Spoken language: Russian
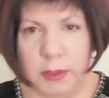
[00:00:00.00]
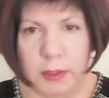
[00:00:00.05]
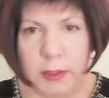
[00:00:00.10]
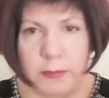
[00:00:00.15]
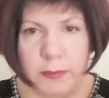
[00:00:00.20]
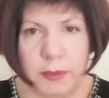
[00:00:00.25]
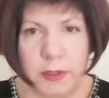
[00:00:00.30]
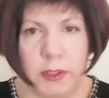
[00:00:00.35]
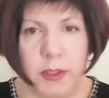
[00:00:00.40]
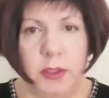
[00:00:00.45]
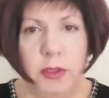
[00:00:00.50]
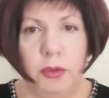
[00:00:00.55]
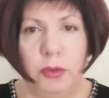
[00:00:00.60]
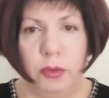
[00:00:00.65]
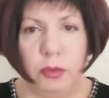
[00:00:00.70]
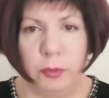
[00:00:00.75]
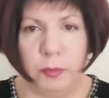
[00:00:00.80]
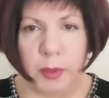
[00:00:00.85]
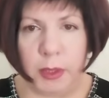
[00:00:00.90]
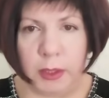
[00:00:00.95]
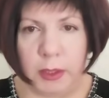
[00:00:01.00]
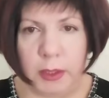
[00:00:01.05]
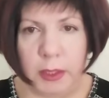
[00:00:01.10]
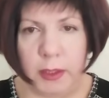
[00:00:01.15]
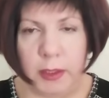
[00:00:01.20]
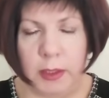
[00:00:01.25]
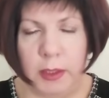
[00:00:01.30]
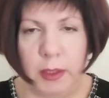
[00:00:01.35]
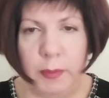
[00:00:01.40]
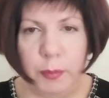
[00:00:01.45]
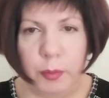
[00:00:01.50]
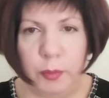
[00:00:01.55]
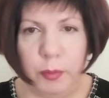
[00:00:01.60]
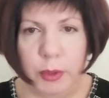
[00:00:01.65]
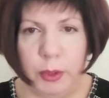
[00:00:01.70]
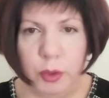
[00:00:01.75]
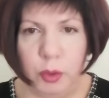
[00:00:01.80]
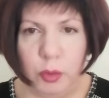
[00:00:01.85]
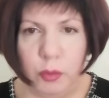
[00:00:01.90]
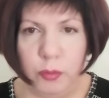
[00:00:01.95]
дел. Все эти документы, они
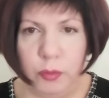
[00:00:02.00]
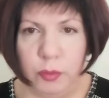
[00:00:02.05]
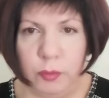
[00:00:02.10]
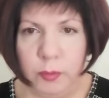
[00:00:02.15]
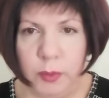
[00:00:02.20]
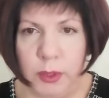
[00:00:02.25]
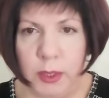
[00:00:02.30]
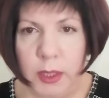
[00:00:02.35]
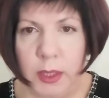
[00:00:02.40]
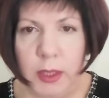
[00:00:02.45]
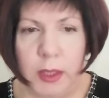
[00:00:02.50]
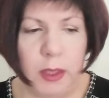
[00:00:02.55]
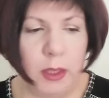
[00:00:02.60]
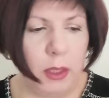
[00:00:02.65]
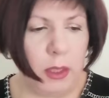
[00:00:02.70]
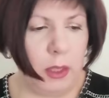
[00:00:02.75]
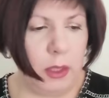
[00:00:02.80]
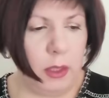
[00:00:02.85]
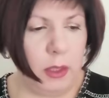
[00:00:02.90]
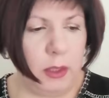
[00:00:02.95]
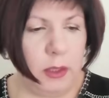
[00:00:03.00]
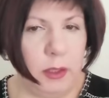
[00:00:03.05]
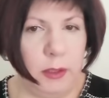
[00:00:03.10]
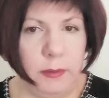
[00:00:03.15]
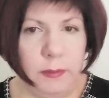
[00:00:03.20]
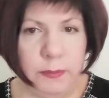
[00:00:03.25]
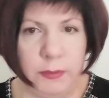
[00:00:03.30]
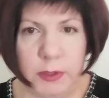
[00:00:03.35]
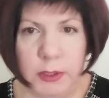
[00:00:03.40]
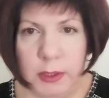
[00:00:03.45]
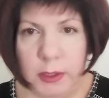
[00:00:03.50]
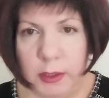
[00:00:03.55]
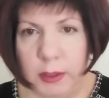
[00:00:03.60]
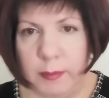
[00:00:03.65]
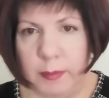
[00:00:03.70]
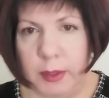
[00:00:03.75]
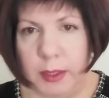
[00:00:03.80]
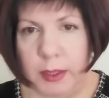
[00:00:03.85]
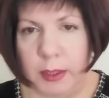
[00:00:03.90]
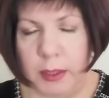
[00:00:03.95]
опубликованы у меня э, в
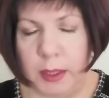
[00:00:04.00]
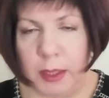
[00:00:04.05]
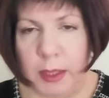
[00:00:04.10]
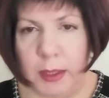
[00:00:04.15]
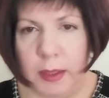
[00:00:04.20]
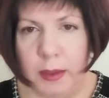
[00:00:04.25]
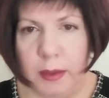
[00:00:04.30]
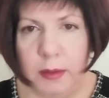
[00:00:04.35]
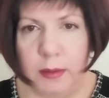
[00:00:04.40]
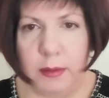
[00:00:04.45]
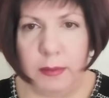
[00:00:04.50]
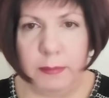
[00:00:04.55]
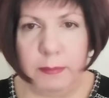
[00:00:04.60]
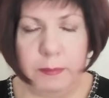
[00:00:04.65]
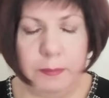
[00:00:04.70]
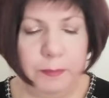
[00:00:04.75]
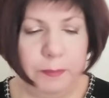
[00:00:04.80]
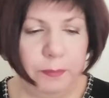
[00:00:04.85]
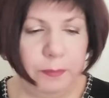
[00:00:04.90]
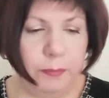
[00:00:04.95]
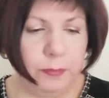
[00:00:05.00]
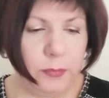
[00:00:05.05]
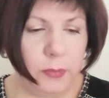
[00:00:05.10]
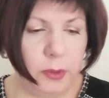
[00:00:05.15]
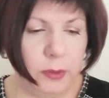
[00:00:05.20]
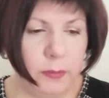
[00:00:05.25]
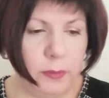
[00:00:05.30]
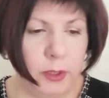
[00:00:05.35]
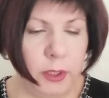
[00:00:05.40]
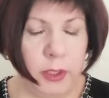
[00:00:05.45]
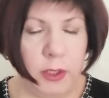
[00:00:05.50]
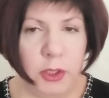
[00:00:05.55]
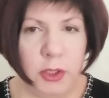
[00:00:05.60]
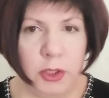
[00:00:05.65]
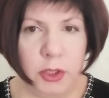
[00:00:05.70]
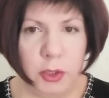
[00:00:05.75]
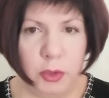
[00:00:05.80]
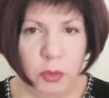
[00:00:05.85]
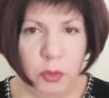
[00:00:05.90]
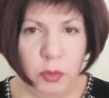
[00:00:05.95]
телеграм-канале Евгения
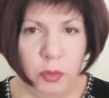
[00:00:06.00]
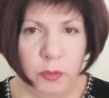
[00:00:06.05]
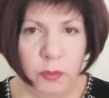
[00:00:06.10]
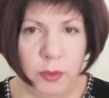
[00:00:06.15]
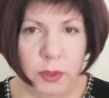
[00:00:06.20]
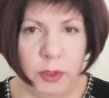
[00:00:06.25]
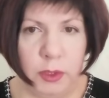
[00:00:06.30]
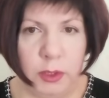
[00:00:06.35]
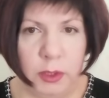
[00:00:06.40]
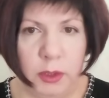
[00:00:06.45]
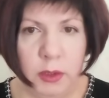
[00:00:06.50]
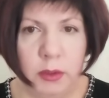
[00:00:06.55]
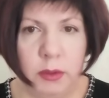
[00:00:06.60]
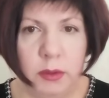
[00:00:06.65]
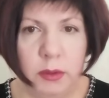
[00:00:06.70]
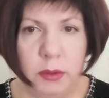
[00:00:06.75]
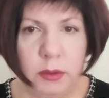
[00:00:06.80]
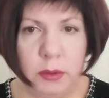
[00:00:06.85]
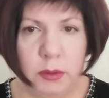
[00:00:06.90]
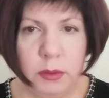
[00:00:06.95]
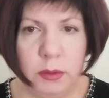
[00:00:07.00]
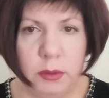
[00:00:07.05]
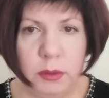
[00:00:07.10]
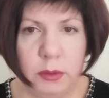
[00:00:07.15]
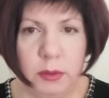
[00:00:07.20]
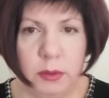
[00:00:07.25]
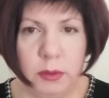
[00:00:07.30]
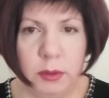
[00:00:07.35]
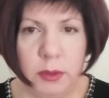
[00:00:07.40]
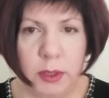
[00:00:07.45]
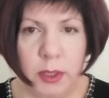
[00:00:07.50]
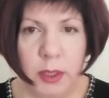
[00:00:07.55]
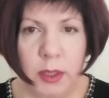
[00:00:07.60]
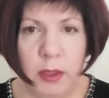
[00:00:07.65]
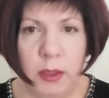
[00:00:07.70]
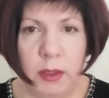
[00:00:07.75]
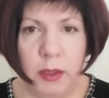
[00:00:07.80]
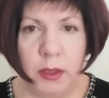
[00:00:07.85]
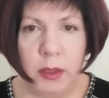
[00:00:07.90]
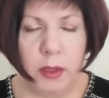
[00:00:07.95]
Жаркова и э,
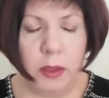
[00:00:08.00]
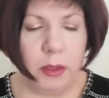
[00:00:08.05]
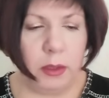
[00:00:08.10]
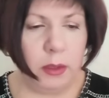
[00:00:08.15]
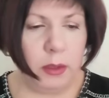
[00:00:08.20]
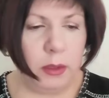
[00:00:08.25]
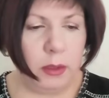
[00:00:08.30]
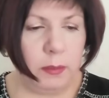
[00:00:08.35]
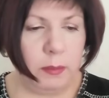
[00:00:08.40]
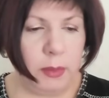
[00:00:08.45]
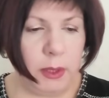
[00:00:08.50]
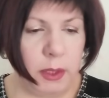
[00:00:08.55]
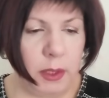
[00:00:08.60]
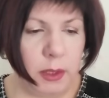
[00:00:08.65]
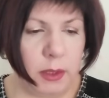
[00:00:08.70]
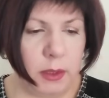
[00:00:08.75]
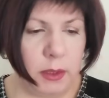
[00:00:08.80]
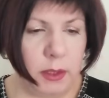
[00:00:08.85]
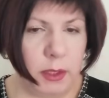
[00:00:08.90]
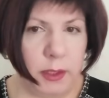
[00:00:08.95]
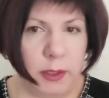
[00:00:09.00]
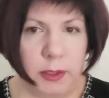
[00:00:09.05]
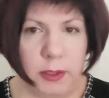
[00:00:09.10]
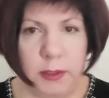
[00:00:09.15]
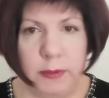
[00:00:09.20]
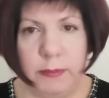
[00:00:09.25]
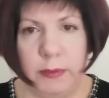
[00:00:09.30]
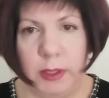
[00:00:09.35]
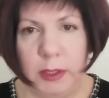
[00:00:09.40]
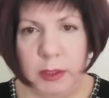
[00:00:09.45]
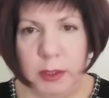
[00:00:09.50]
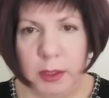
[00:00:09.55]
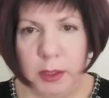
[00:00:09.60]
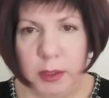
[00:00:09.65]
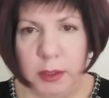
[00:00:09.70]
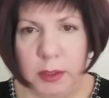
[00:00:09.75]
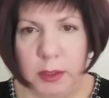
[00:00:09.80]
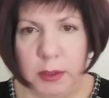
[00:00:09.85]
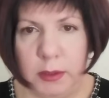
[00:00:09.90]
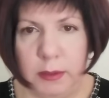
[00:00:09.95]
на э, моей странице
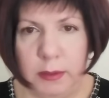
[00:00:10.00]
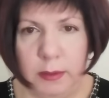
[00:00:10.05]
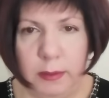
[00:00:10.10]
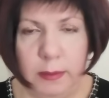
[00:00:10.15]
ВКонтакте.